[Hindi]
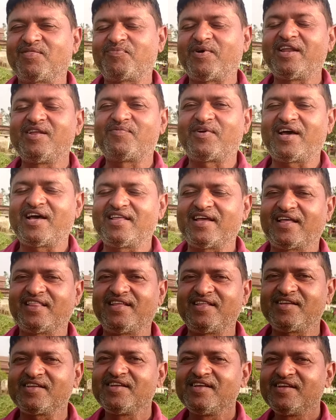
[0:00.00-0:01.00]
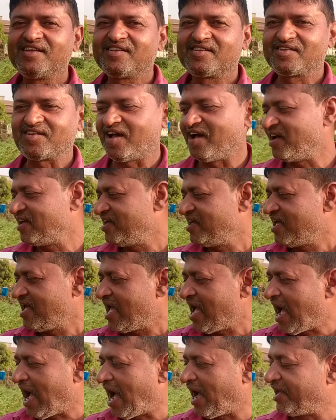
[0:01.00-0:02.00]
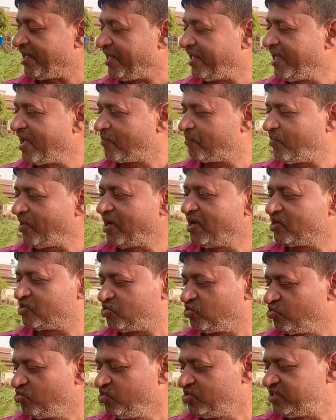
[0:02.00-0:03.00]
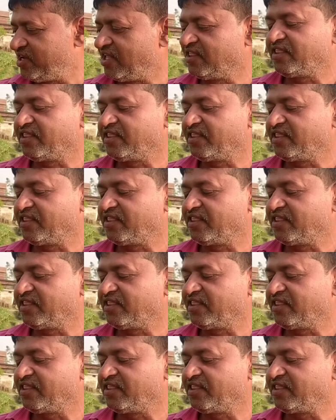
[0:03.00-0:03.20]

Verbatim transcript: खाद पानी पड़ा ज़्यादा हम्म। हाँ। आ एक पेड़ शुरू